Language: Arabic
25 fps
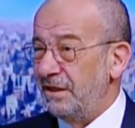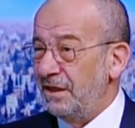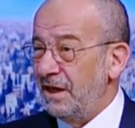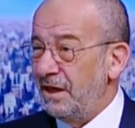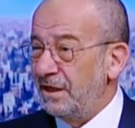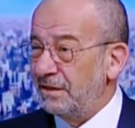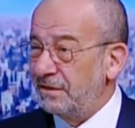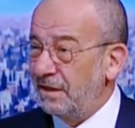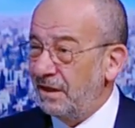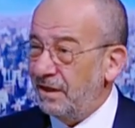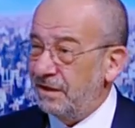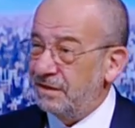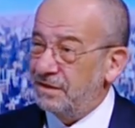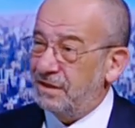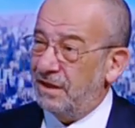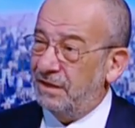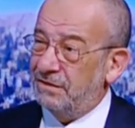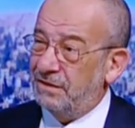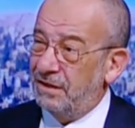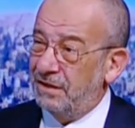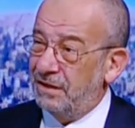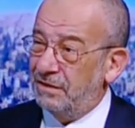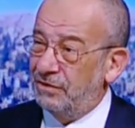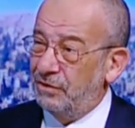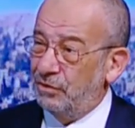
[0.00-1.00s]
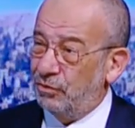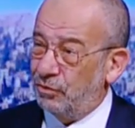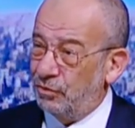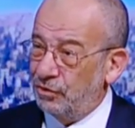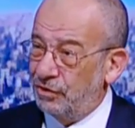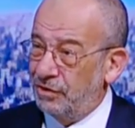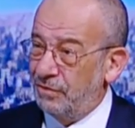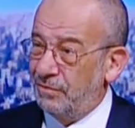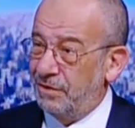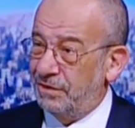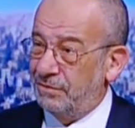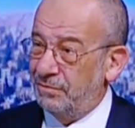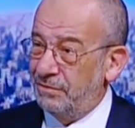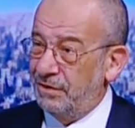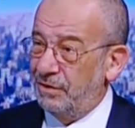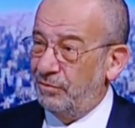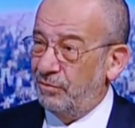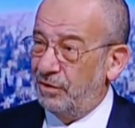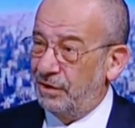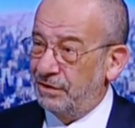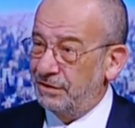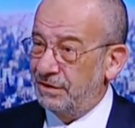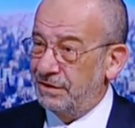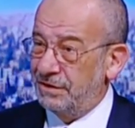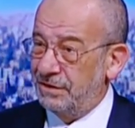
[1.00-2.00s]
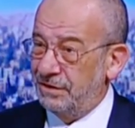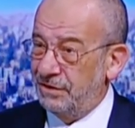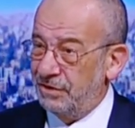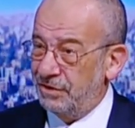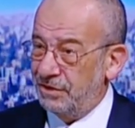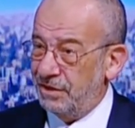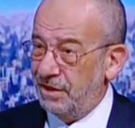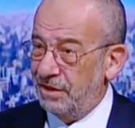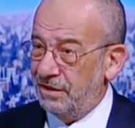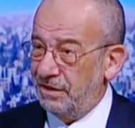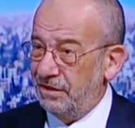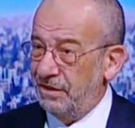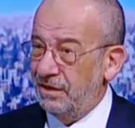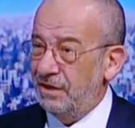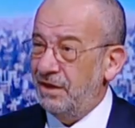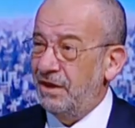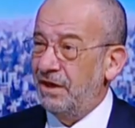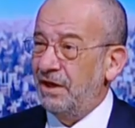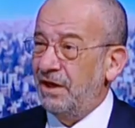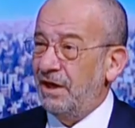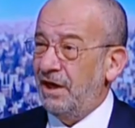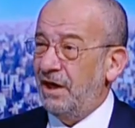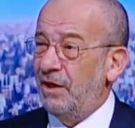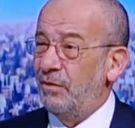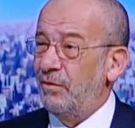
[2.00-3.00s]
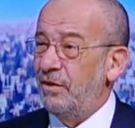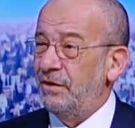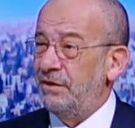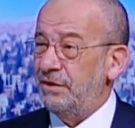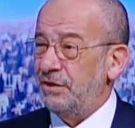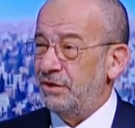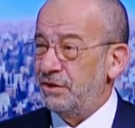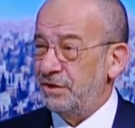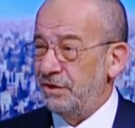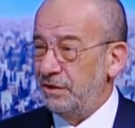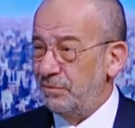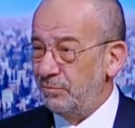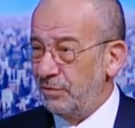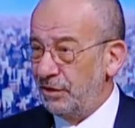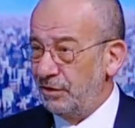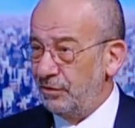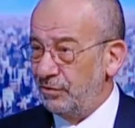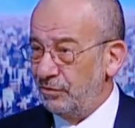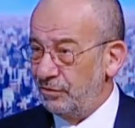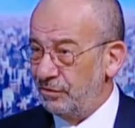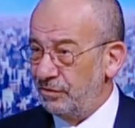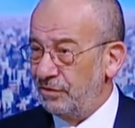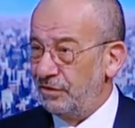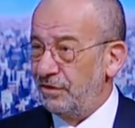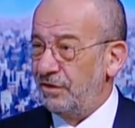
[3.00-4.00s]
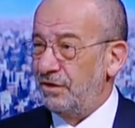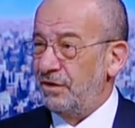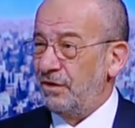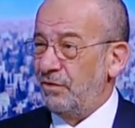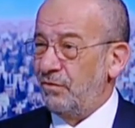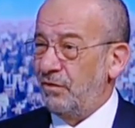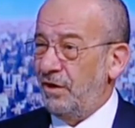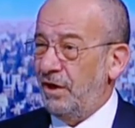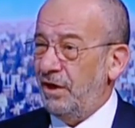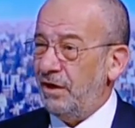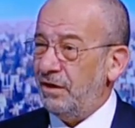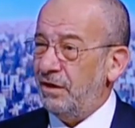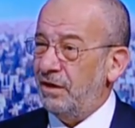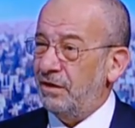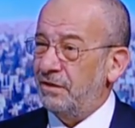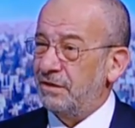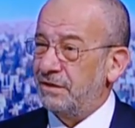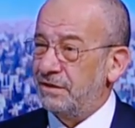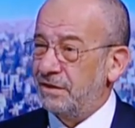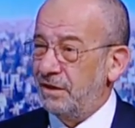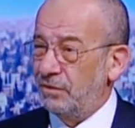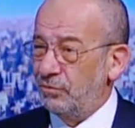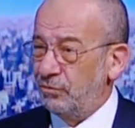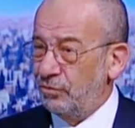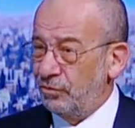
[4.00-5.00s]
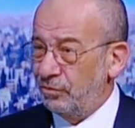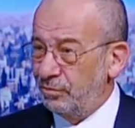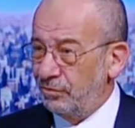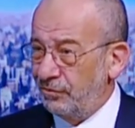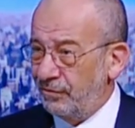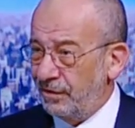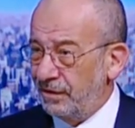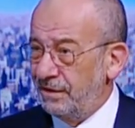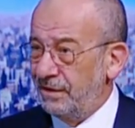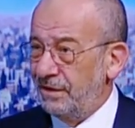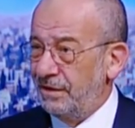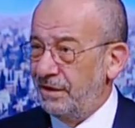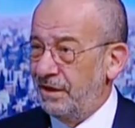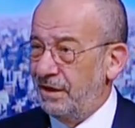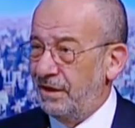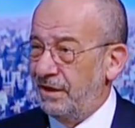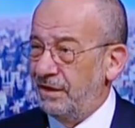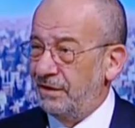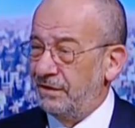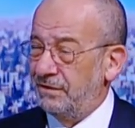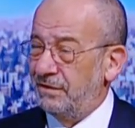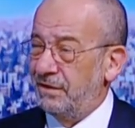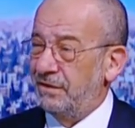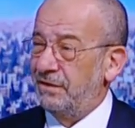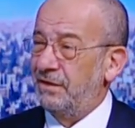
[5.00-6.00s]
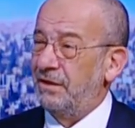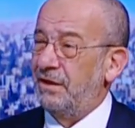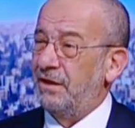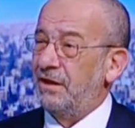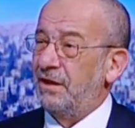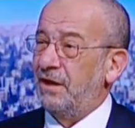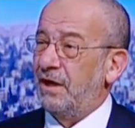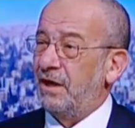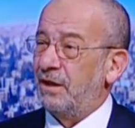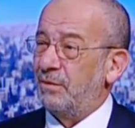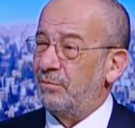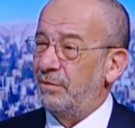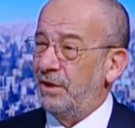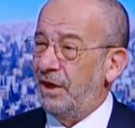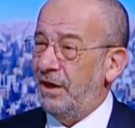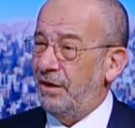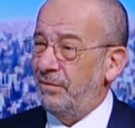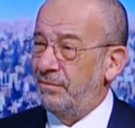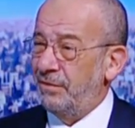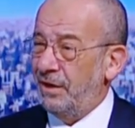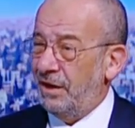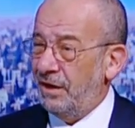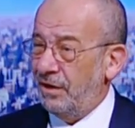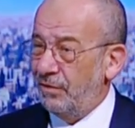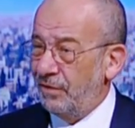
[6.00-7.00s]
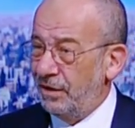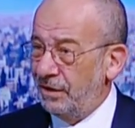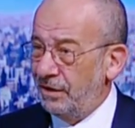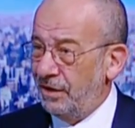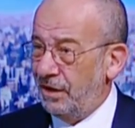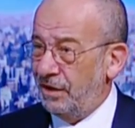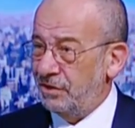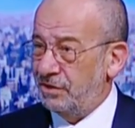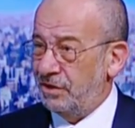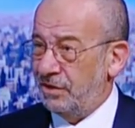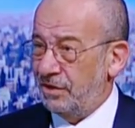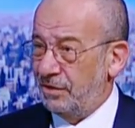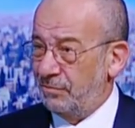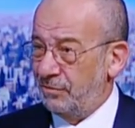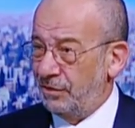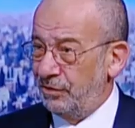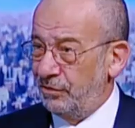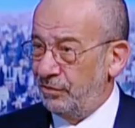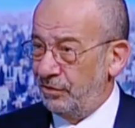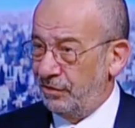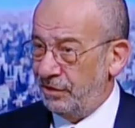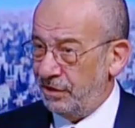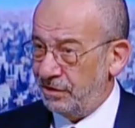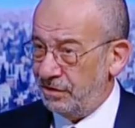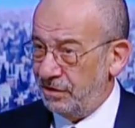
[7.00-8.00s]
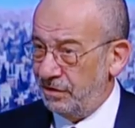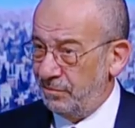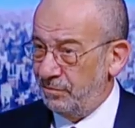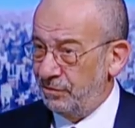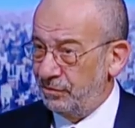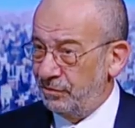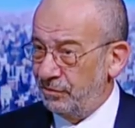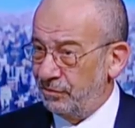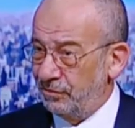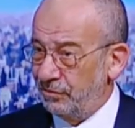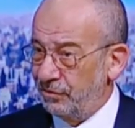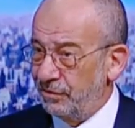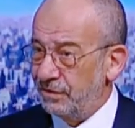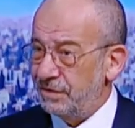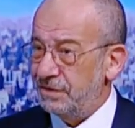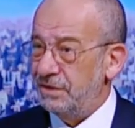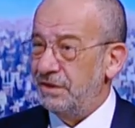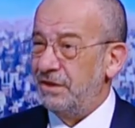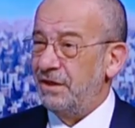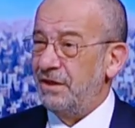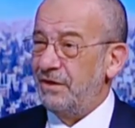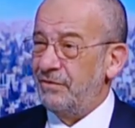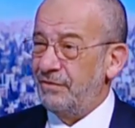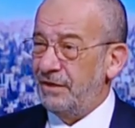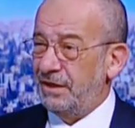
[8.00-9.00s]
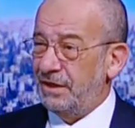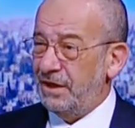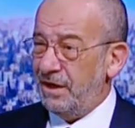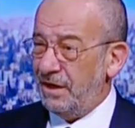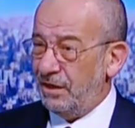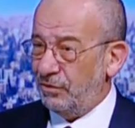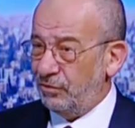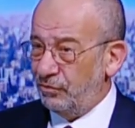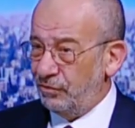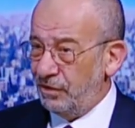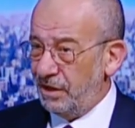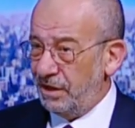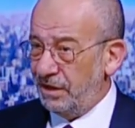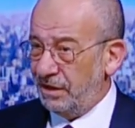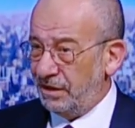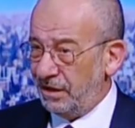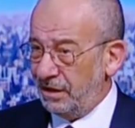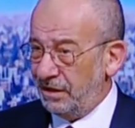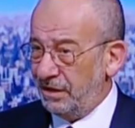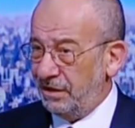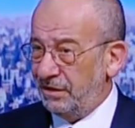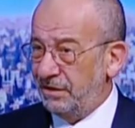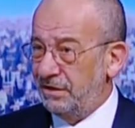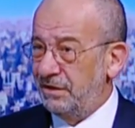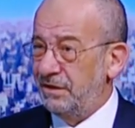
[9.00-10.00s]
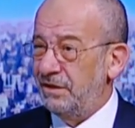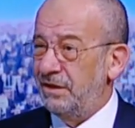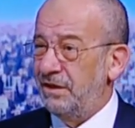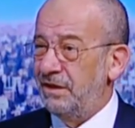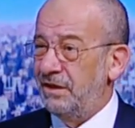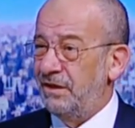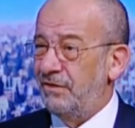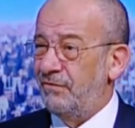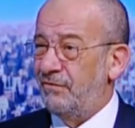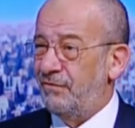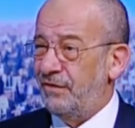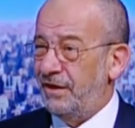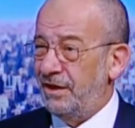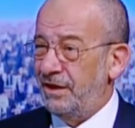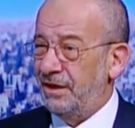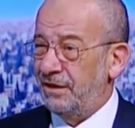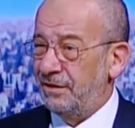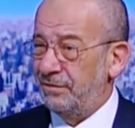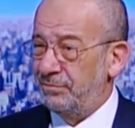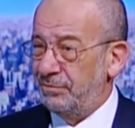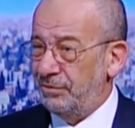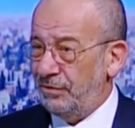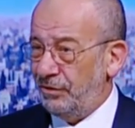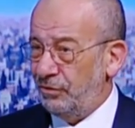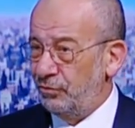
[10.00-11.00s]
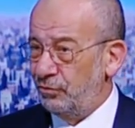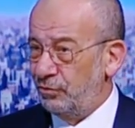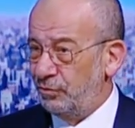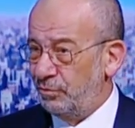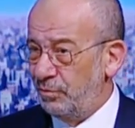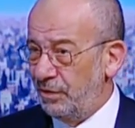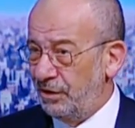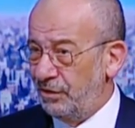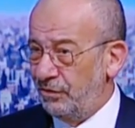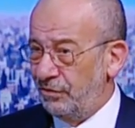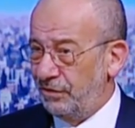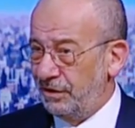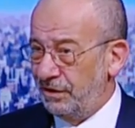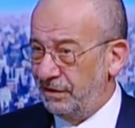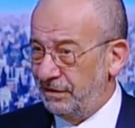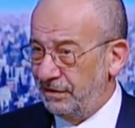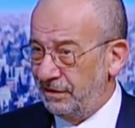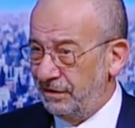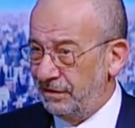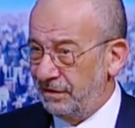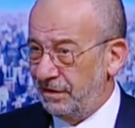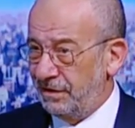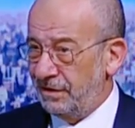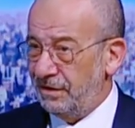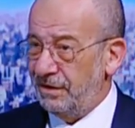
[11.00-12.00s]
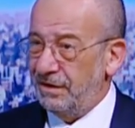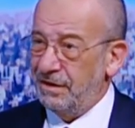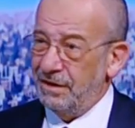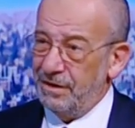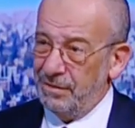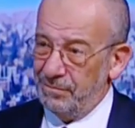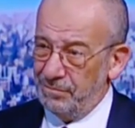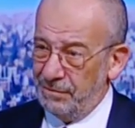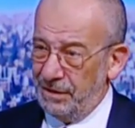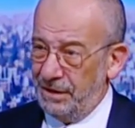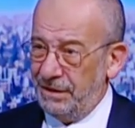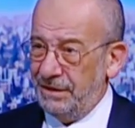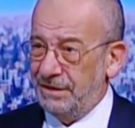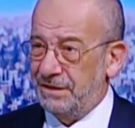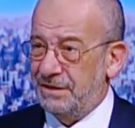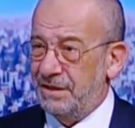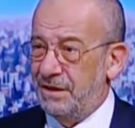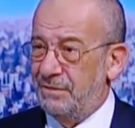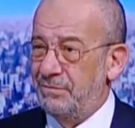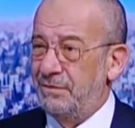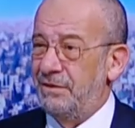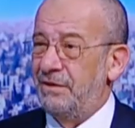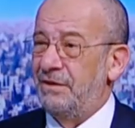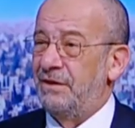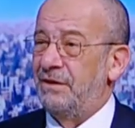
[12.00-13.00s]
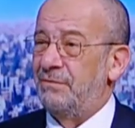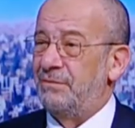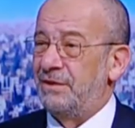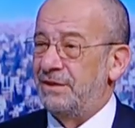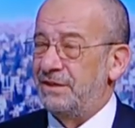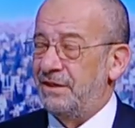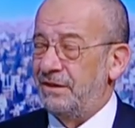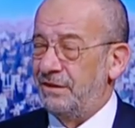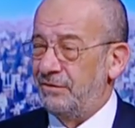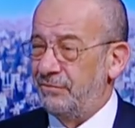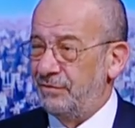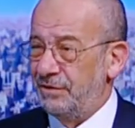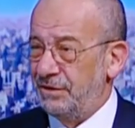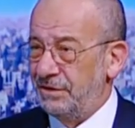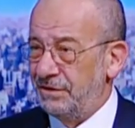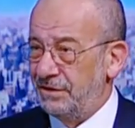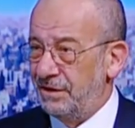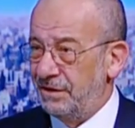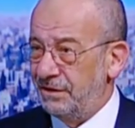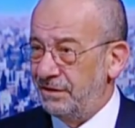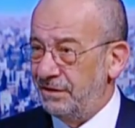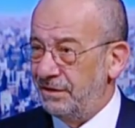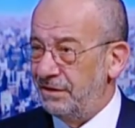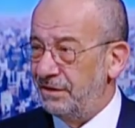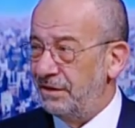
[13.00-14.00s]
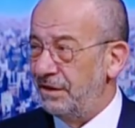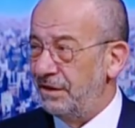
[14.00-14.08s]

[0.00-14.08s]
كانت الاقساط التي قدمت من المهندسين الشهريه حوالي 20 مليون وحقق الصندوق بفضل الله ايضا ارباح بحوالي 10 مليون 10 مليون ونص فكانت هنالك يعني آه، فائض بحدود مليونين دينار مع حساب المصاريف الاداريه